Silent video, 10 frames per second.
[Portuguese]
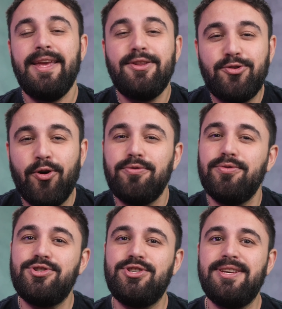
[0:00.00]
E
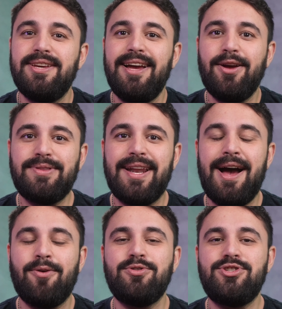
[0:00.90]
todo dia eu
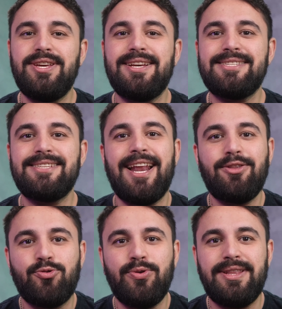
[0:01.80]
trago dicas
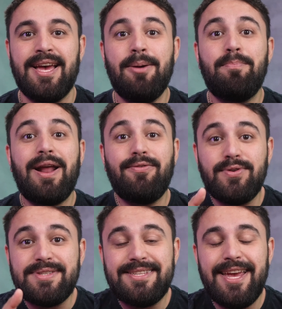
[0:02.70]
gratuitas para
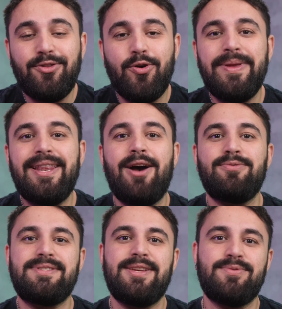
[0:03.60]
você dominar
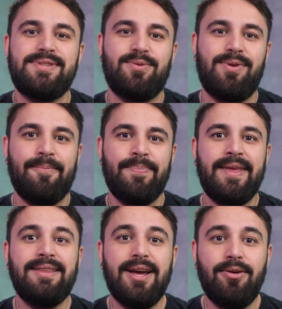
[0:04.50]
o seu celular.
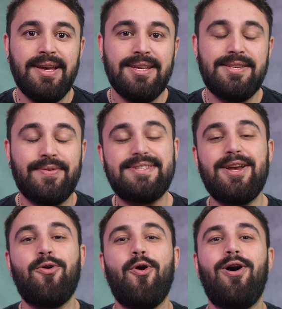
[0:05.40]
Então, se
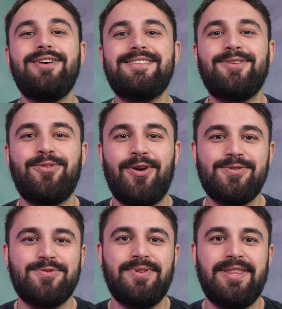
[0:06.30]
você gosta do
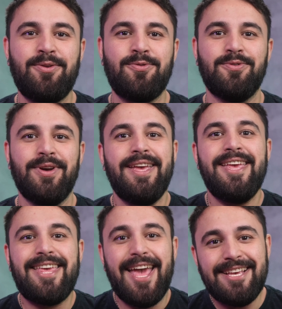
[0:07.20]
nosso conteúdo
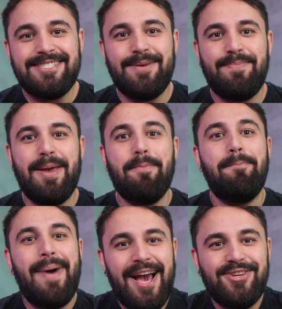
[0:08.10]
e quer receber
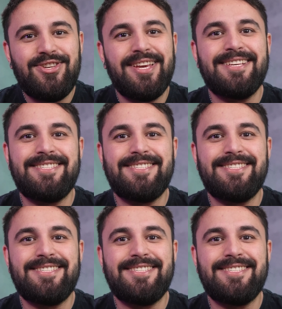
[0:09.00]
mais dicas